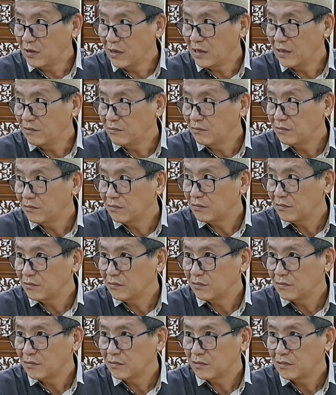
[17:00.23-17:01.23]
mungkin.
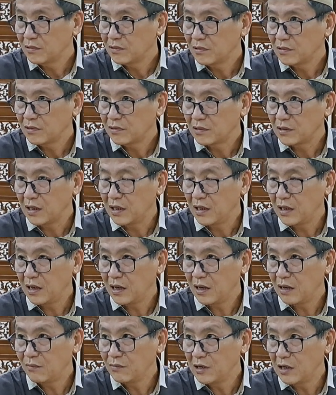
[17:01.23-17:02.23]

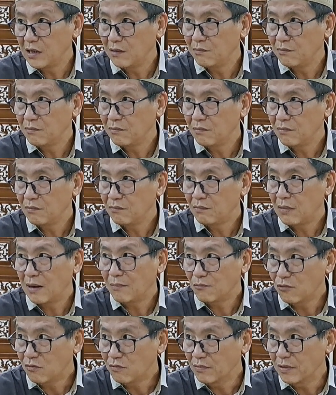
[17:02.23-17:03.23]
Saya menjadi
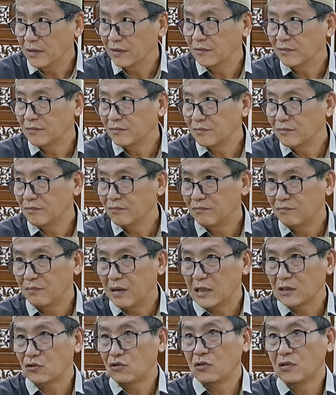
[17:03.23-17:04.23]
makmum.
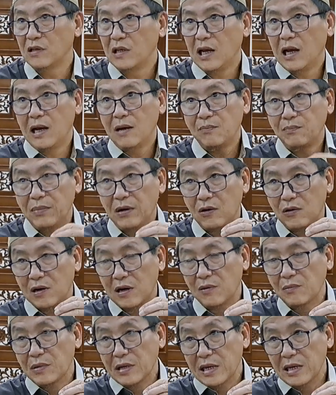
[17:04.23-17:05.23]
Maksudnya apa
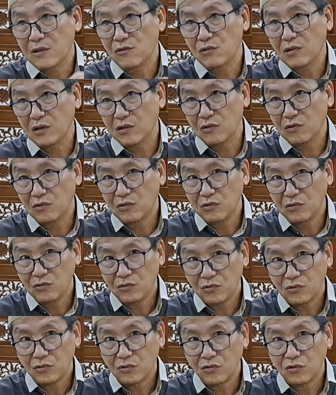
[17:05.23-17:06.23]
orang begitu itu?
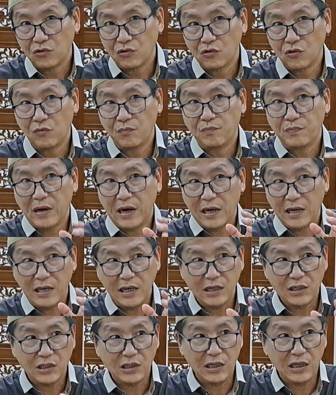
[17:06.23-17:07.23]

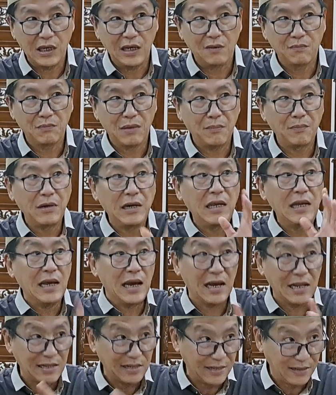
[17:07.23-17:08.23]
Supaya si imam
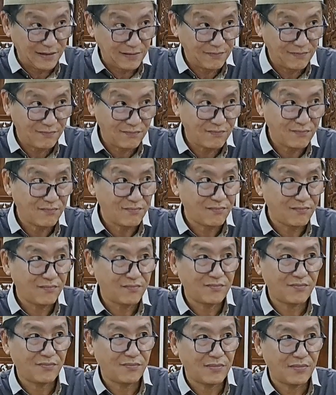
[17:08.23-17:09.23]
niat
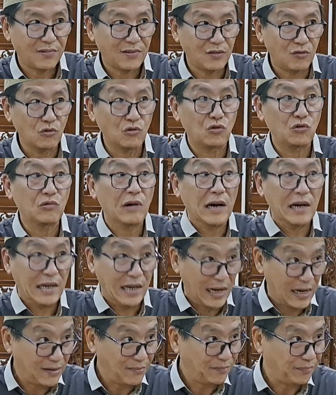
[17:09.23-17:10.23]

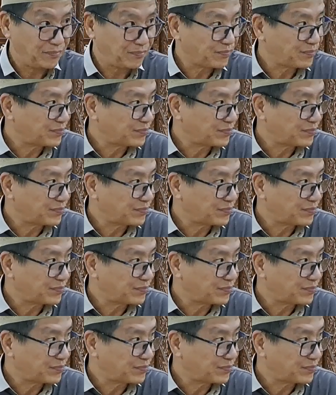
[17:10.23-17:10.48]
tujuannya